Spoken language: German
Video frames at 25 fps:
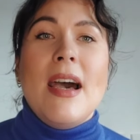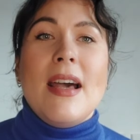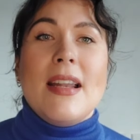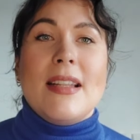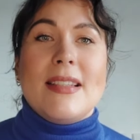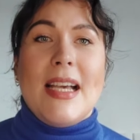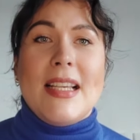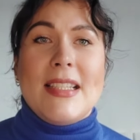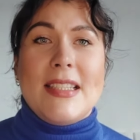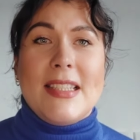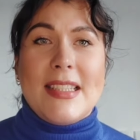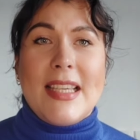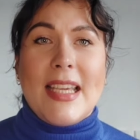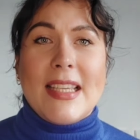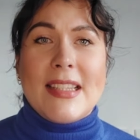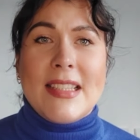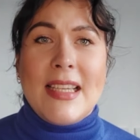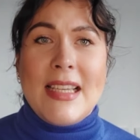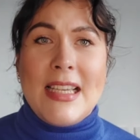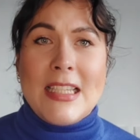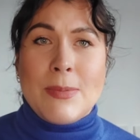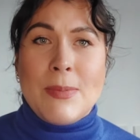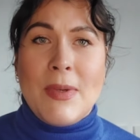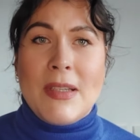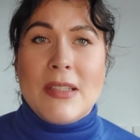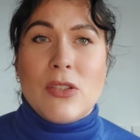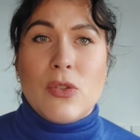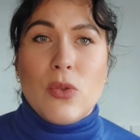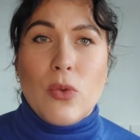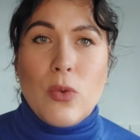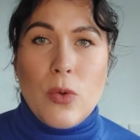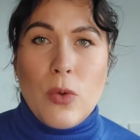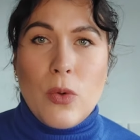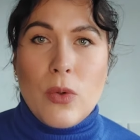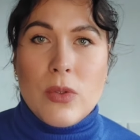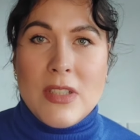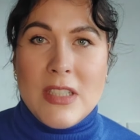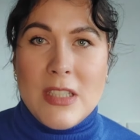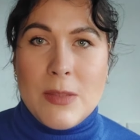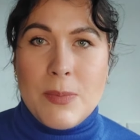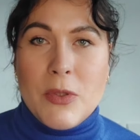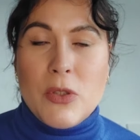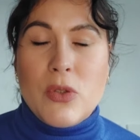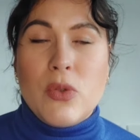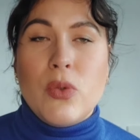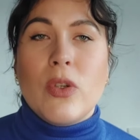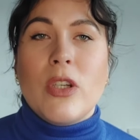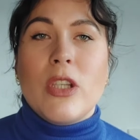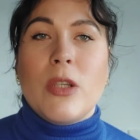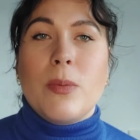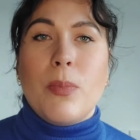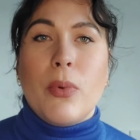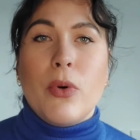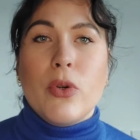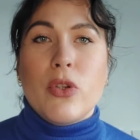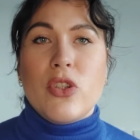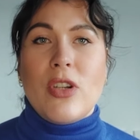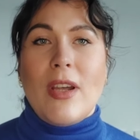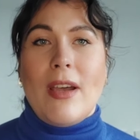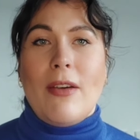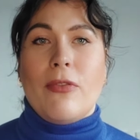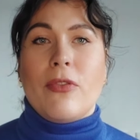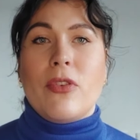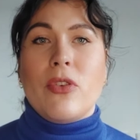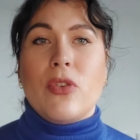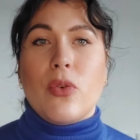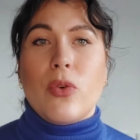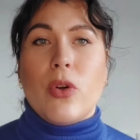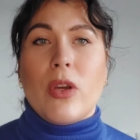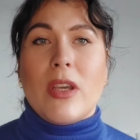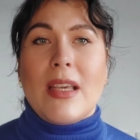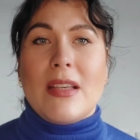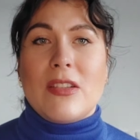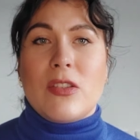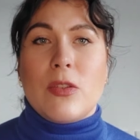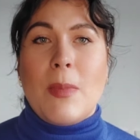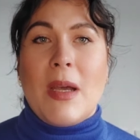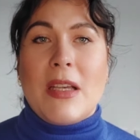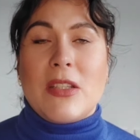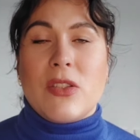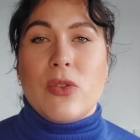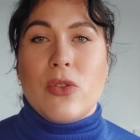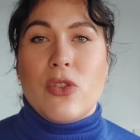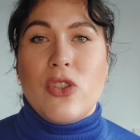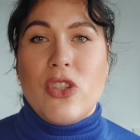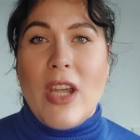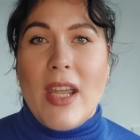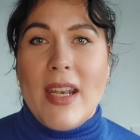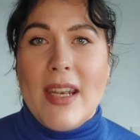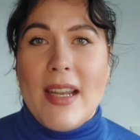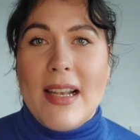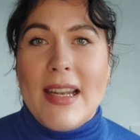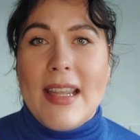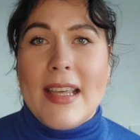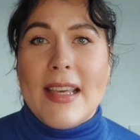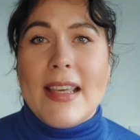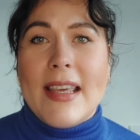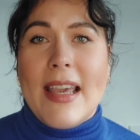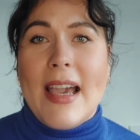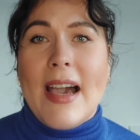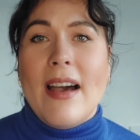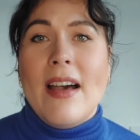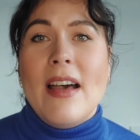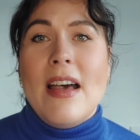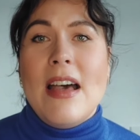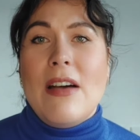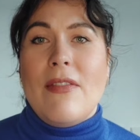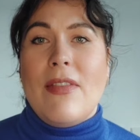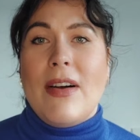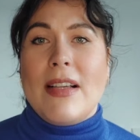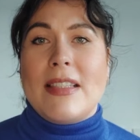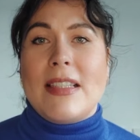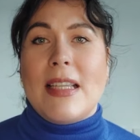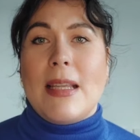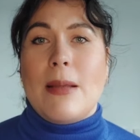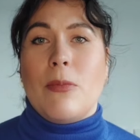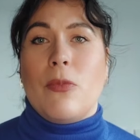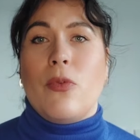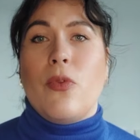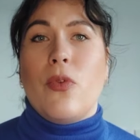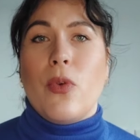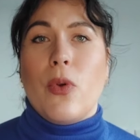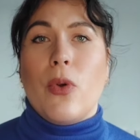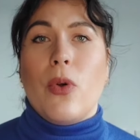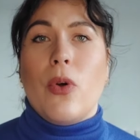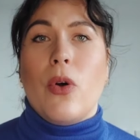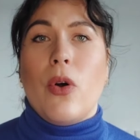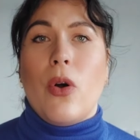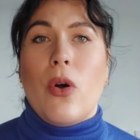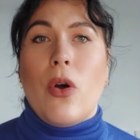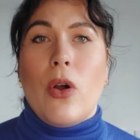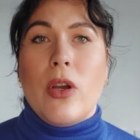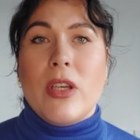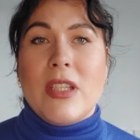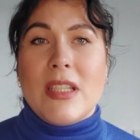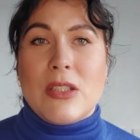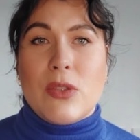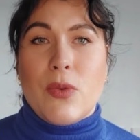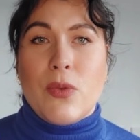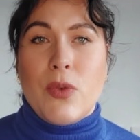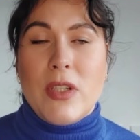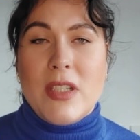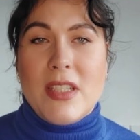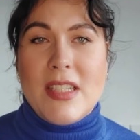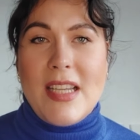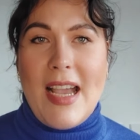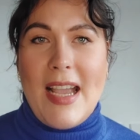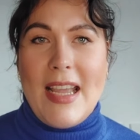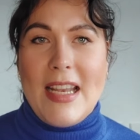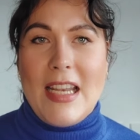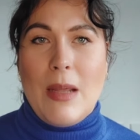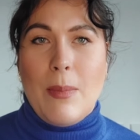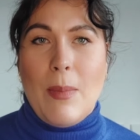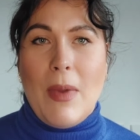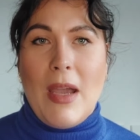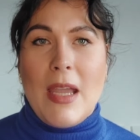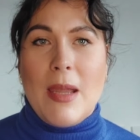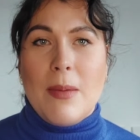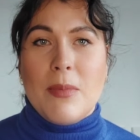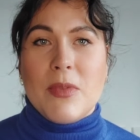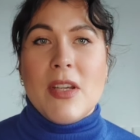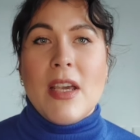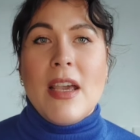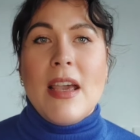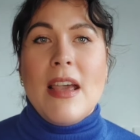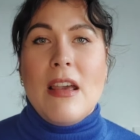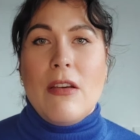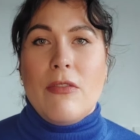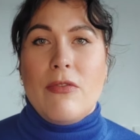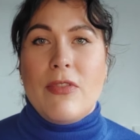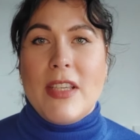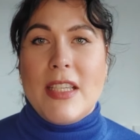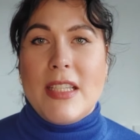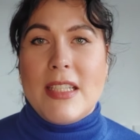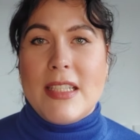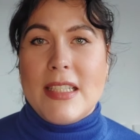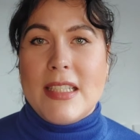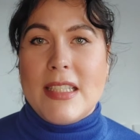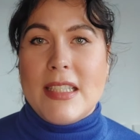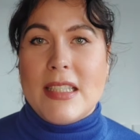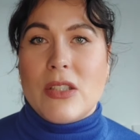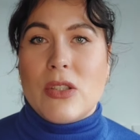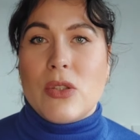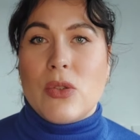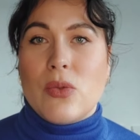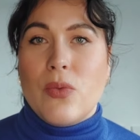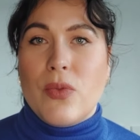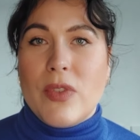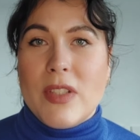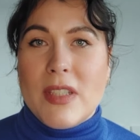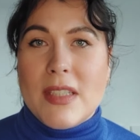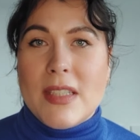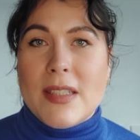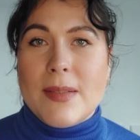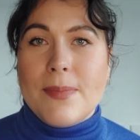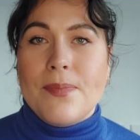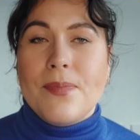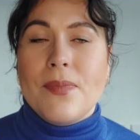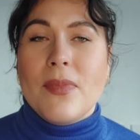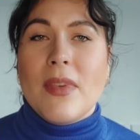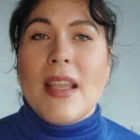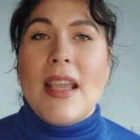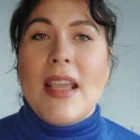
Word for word: Das heißt, ich kriege dann erstmal so diesbezüglich Botschaften durch, also mach so ein Channeling, ja, was eben für euch, also für die Teilnehmer eben wichtig ist zu wissen.